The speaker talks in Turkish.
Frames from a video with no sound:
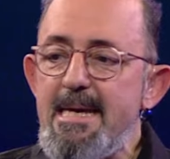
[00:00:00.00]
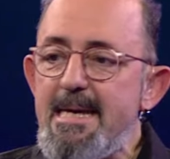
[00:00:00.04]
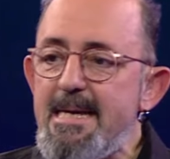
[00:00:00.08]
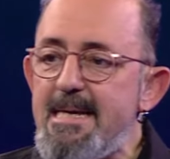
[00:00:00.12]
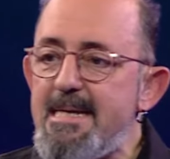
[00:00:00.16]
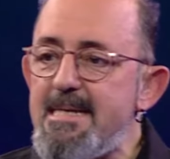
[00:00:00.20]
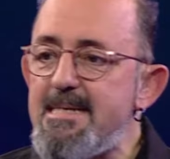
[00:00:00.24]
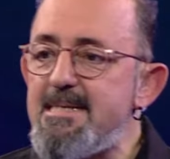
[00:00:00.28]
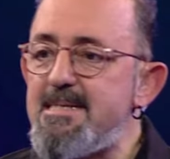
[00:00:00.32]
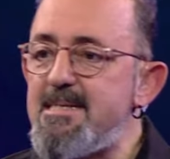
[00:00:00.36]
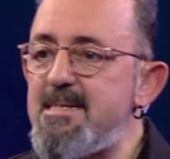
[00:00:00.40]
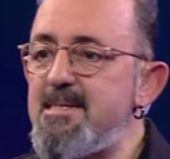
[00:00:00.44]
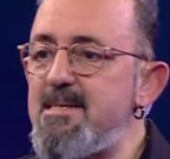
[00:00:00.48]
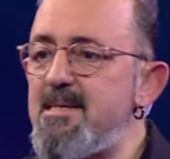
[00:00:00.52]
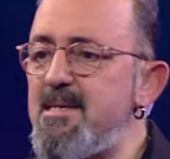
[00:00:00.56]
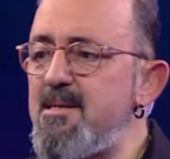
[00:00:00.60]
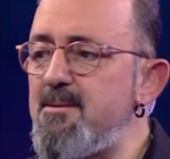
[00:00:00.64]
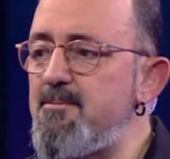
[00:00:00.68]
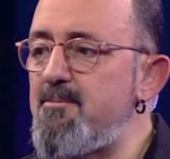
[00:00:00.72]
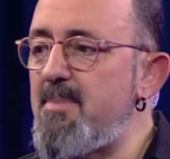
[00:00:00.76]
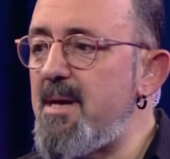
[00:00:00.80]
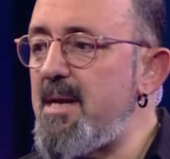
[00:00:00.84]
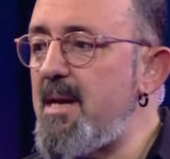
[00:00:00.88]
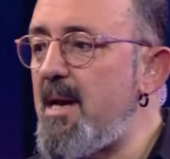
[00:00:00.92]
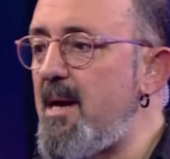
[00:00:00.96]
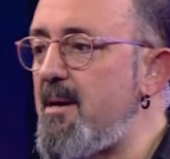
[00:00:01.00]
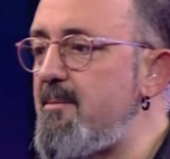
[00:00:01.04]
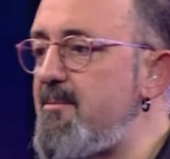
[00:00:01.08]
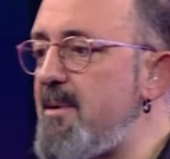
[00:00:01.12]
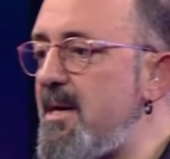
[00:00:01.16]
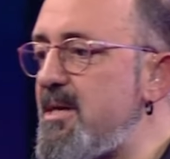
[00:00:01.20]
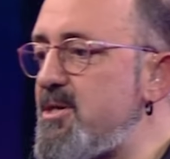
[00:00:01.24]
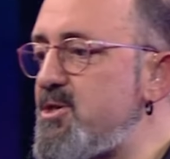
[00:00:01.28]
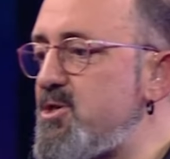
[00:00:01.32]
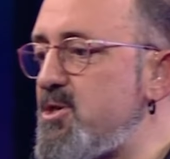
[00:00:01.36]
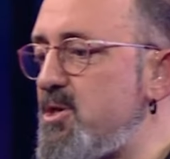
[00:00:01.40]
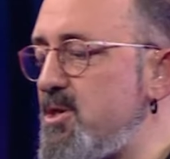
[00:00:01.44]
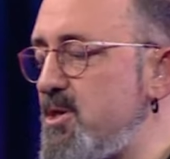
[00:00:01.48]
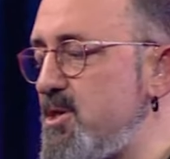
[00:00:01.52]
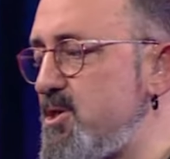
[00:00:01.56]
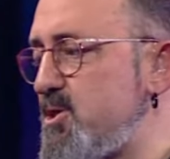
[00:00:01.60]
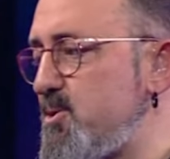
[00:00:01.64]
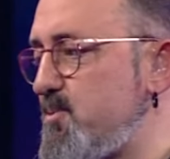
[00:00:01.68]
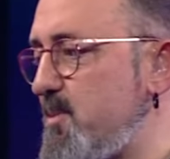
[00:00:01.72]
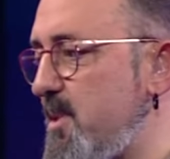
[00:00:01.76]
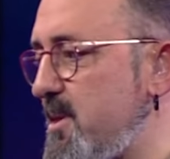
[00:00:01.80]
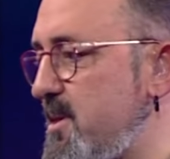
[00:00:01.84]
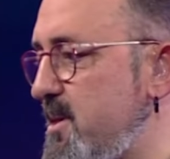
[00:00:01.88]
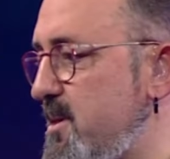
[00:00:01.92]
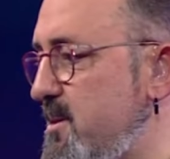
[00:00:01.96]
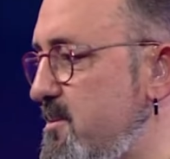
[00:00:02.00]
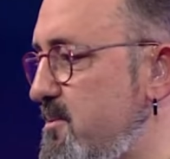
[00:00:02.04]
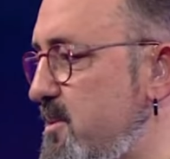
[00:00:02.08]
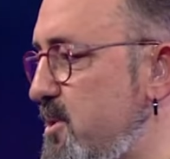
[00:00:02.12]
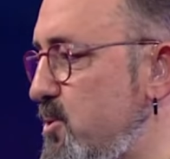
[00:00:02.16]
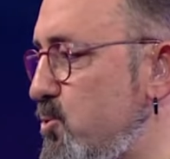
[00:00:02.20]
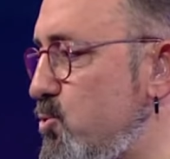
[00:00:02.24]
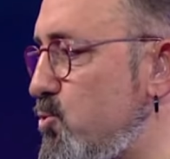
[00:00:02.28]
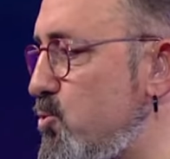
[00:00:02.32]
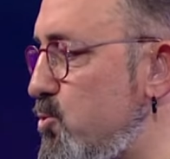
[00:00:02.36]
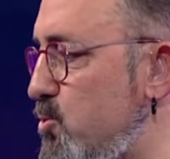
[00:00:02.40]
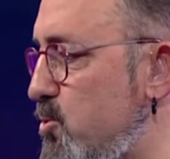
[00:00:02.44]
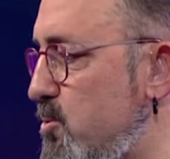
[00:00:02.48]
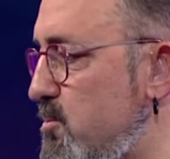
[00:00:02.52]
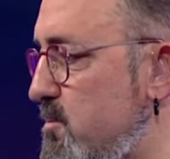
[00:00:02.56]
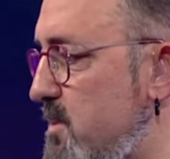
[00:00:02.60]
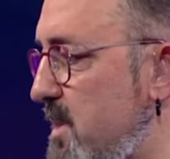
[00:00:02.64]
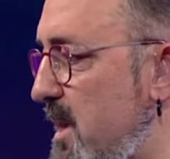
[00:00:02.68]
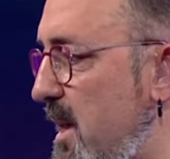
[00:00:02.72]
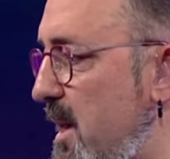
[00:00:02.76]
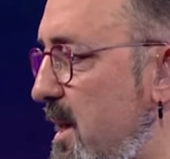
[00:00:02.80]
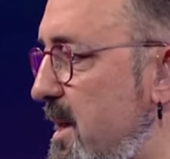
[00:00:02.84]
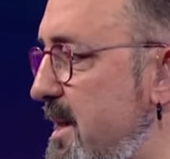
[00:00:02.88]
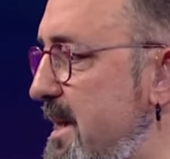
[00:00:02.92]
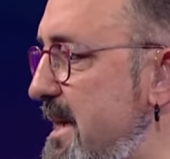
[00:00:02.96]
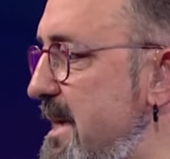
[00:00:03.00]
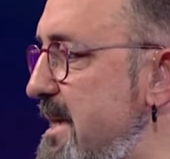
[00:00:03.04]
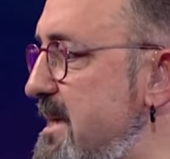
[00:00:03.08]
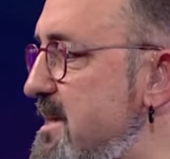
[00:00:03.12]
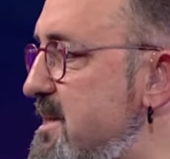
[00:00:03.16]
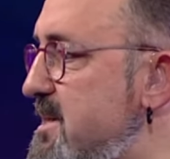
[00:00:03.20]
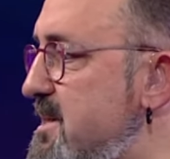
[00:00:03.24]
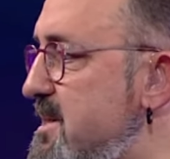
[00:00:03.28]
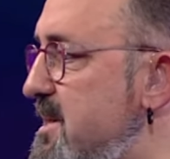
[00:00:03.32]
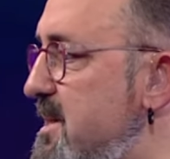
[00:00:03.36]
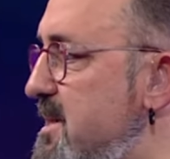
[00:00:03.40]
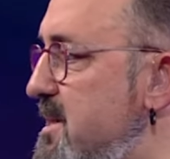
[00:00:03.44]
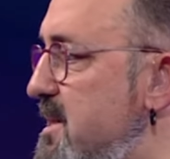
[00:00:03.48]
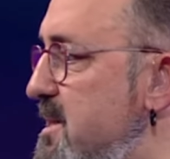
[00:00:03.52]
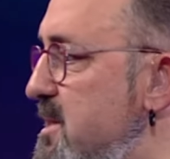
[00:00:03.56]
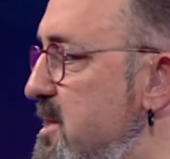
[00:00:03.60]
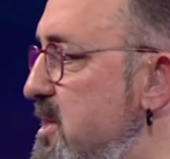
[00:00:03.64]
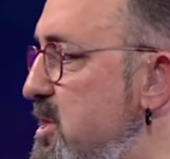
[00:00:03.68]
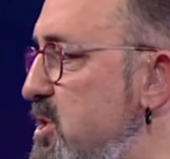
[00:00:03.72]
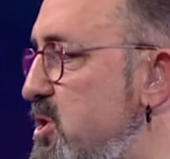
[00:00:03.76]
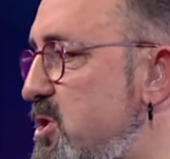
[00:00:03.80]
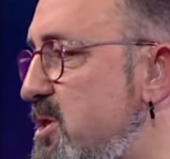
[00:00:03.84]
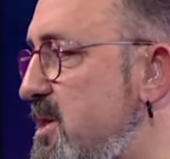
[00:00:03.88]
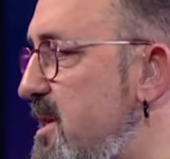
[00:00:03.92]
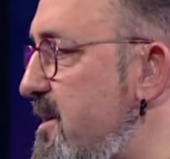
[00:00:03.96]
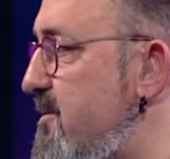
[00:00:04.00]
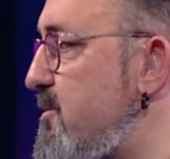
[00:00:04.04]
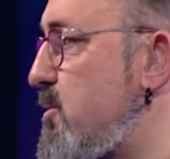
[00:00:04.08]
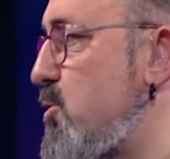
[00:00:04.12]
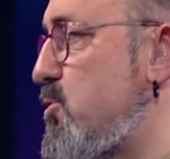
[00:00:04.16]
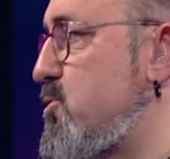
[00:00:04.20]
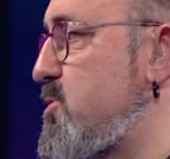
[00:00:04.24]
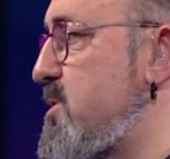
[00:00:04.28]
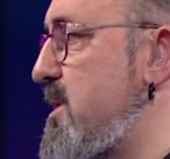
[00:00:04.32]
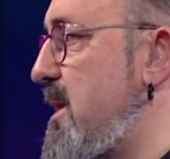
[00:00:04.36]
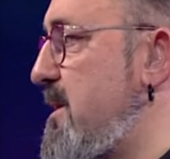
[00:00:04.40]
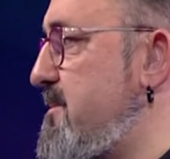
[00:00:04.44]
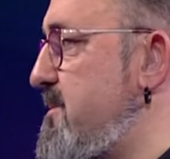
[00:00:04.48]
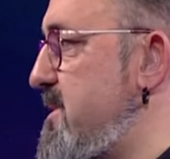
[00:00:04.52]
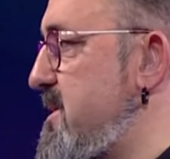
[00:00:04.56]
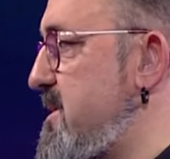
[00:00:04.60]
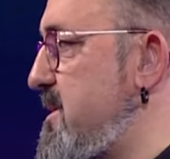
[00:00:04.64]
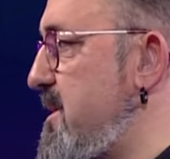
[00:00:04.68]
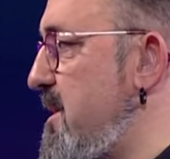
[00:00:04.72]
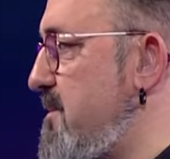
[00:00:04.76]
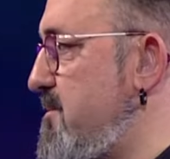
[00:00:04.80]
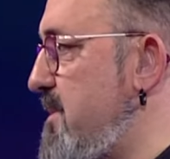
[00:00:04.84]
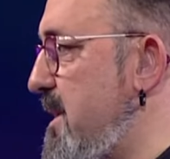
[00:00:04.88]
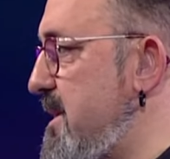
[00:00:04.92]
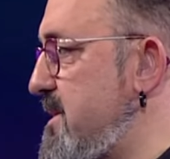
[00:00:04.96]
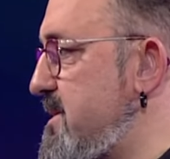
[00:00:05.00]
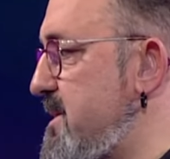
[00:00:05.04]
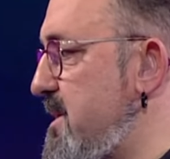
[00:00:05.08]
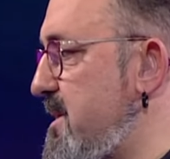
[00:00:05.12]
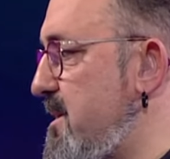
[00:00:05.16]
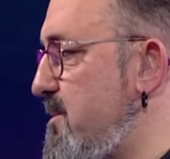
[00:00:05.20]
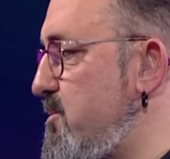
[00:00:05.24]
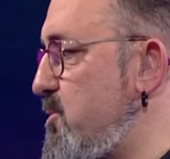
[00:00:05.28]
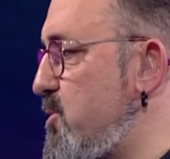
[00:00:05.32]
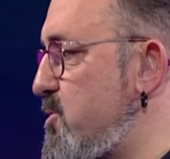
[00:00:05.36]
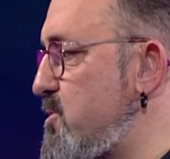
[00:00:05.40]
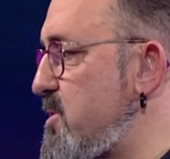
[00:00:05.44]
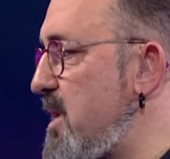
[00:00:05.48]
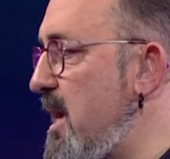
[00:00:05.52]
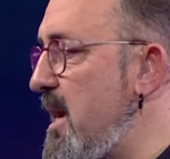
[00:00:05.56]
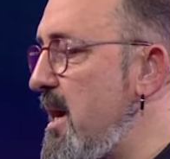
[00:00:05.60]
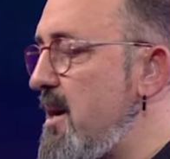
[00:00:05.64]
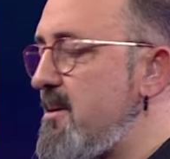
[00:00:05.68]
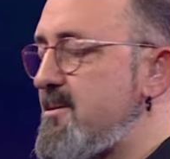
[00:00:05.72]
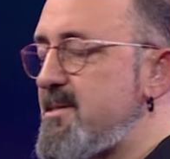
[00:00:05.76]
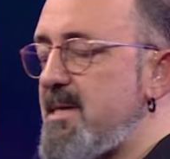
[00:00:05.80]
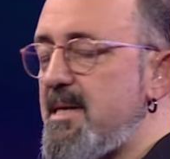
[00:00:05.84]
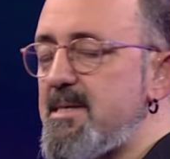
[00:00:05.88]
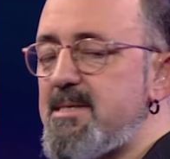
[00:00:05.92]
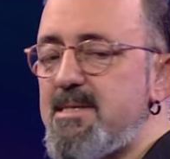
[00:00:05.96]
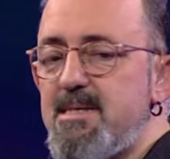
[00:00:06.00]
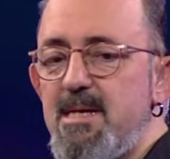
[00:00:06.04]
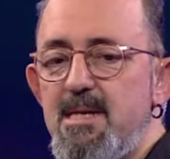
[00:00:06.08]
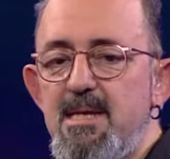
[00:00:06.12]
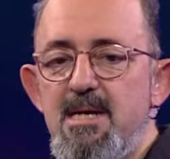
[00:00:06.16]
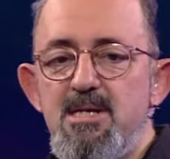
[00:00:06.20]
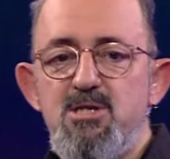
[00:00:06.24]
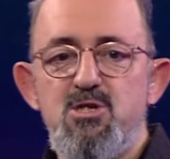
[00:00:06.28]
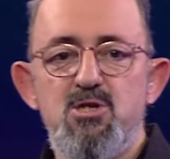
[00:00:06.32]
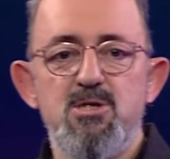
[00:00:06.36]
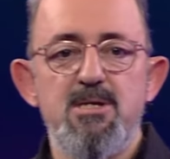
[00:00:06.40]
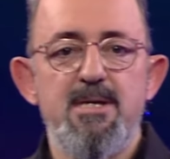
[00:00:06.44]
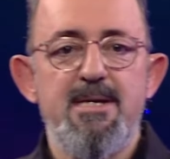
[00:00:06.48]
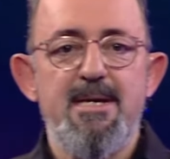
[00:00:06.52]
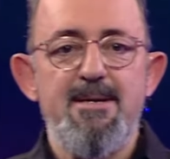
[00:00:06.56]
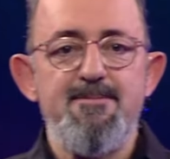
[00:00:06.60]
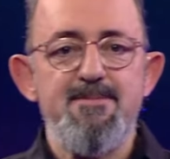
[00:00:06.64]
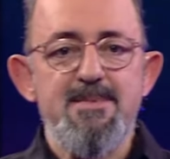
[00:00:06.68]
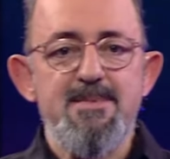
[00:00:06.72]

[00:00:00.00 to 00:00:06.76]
ikisinin beraber çalışmadığı bir durumda insanın işlev göstermesinden bahsedemiyoruz. Mesela sanatçılar hep